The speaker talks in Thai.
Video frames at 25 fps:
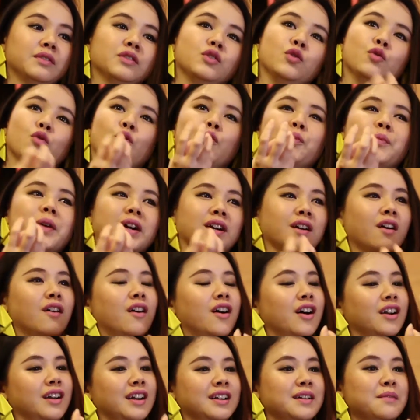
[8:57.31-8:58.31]
ดูอุปก
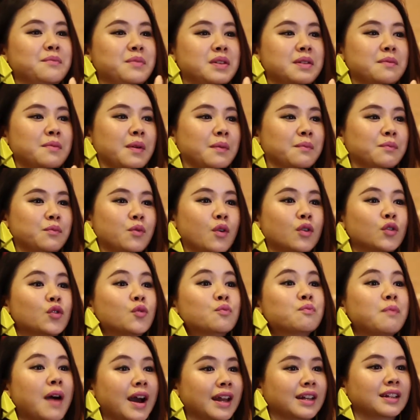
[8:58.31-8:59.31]
รณ์ แล้วก็มีแบบพวกลู
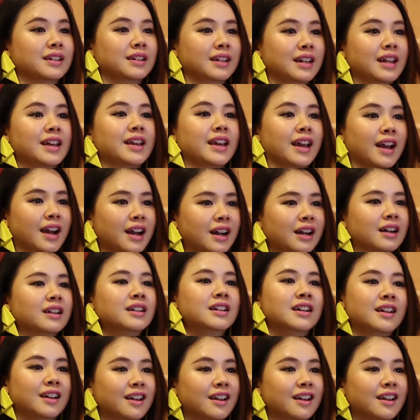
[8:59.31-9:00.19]
กปัดหรืออะไรอย่างเงี้ยค่ะ